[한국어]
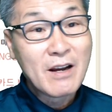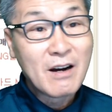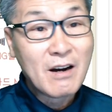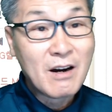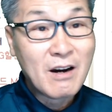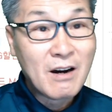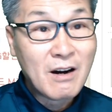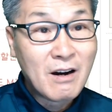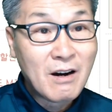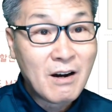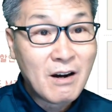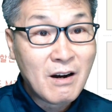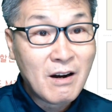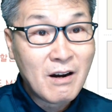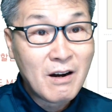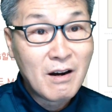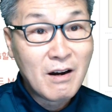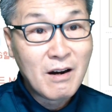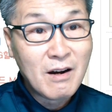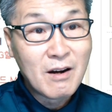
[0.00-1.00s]

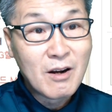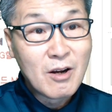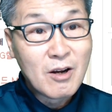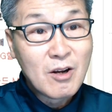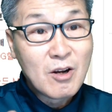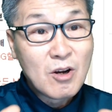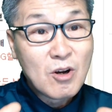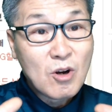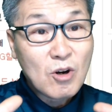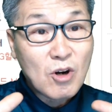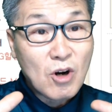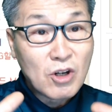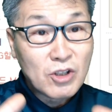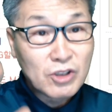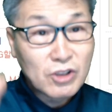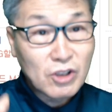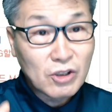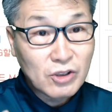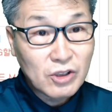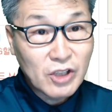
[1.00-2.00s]
어,
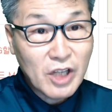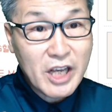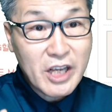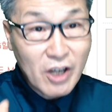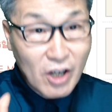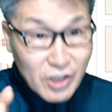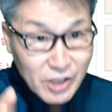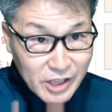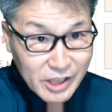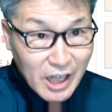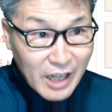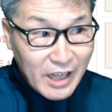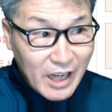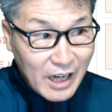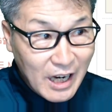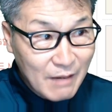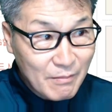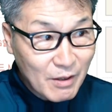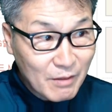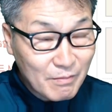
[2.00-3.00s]
콘서트의 현장에
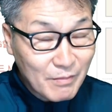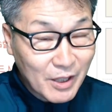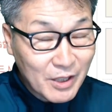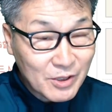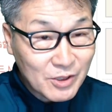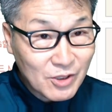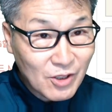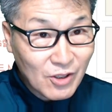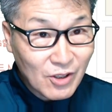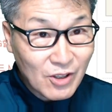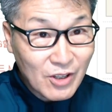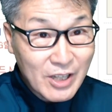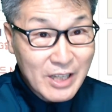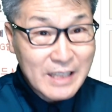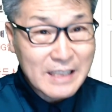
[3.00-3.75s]
가면 말이죠.